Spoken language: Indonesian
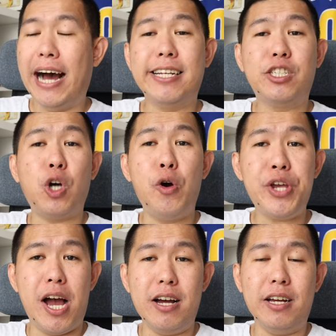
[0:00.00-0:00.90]
Ada Joe
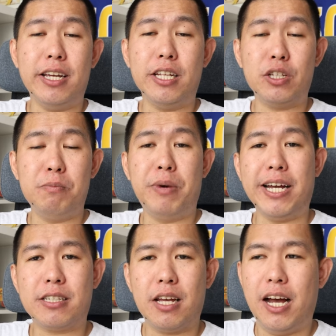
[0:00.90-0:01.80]
Young itu
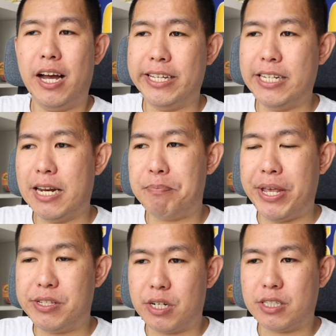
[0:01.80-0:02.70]
bekas uh, Indiana
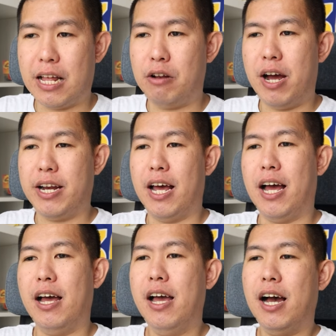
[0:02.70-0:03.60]
Pacers, lalu
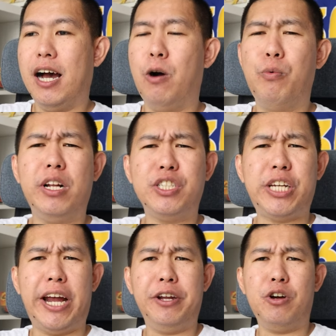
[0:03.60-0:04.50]
ada uh, Will
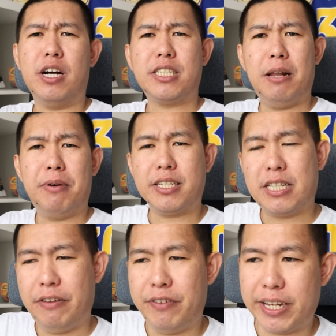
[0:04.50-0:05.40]
Cherry kalau nggak salah bekas
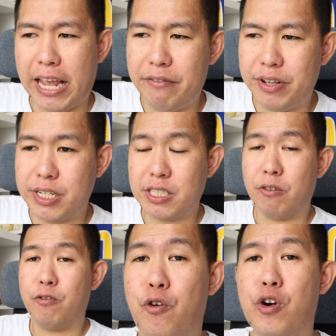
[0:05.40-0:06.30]
Cleveland Cavaliers
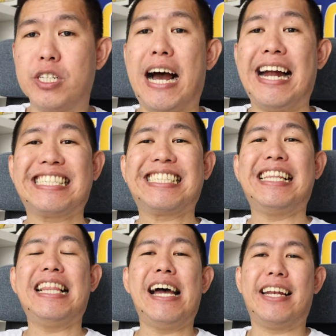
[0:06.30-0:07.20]
dan course
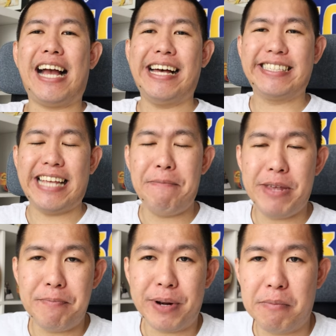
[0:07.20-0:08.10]
Arsalan
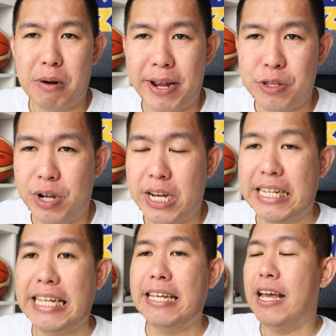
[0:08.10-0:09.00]
Kazemi yang pernah bermain juga
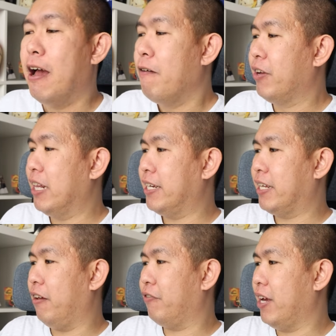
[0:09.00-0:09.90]
di
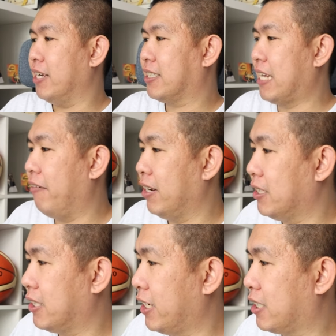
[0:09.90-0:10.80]
Philadelphia
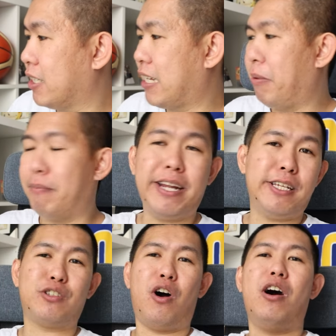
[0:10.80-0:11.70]
76ers. Tapi main
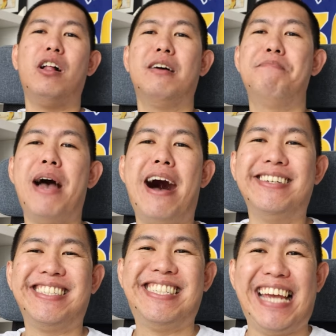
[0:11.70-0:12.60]
is all
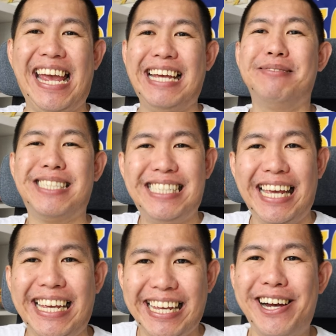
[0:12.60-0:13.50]
about James
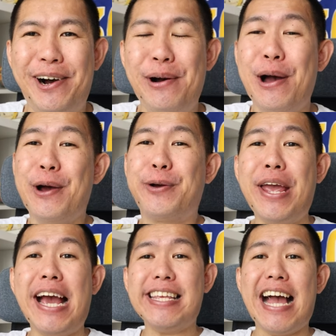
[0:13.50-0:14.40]
Dickey. Oh, gue
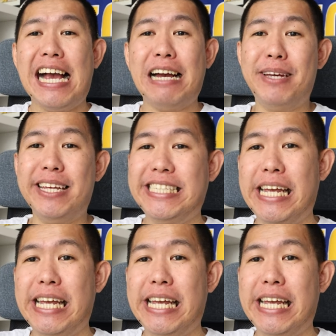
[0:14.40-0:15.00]
nggak nyangka man.